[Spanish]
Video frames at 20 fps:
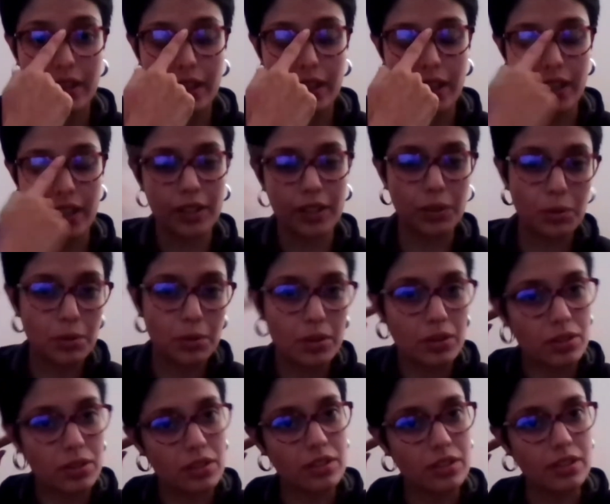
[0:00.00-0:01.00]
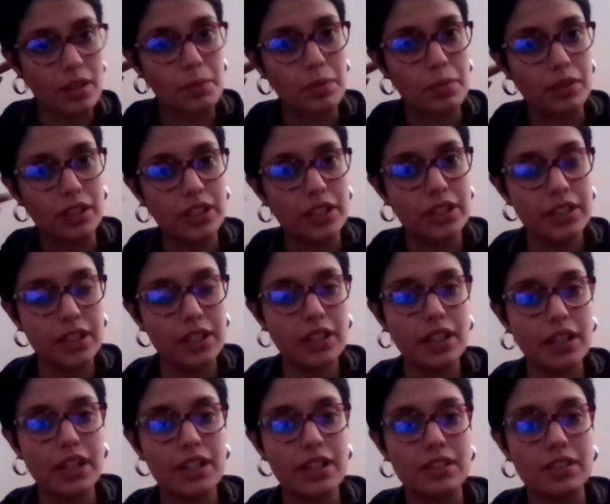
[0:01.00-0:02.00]
Eh, estudio ciencias
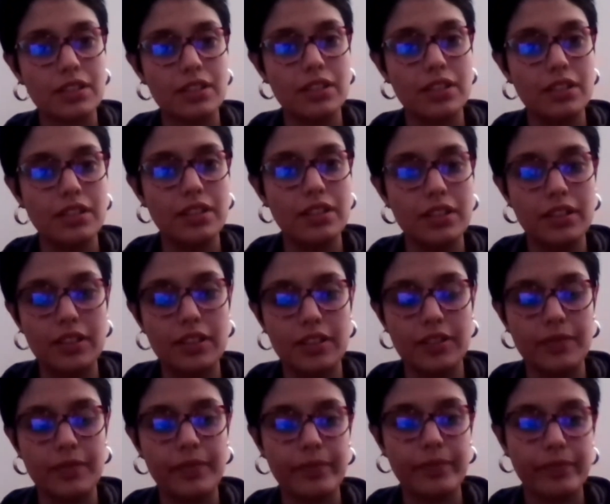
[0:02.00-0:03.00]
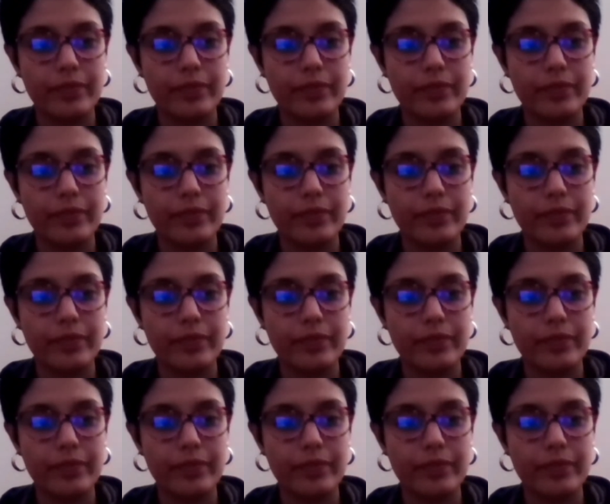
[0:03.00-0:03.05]
políticas y,